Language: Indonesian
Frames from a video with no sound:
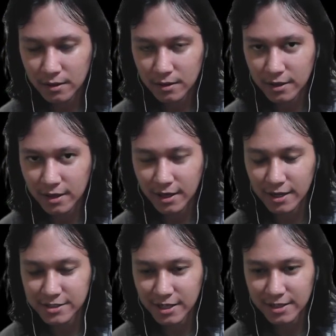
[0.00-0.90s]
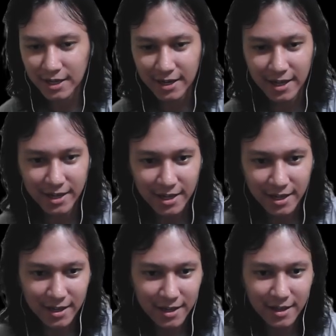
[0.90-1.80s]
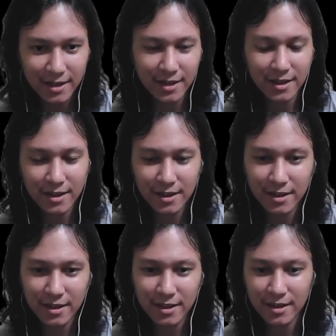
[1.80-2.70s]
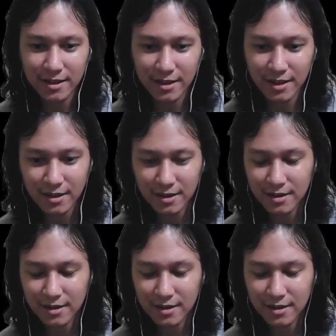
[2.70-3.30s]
Nih ya guys ya, kita lihat lagi deh. Ya.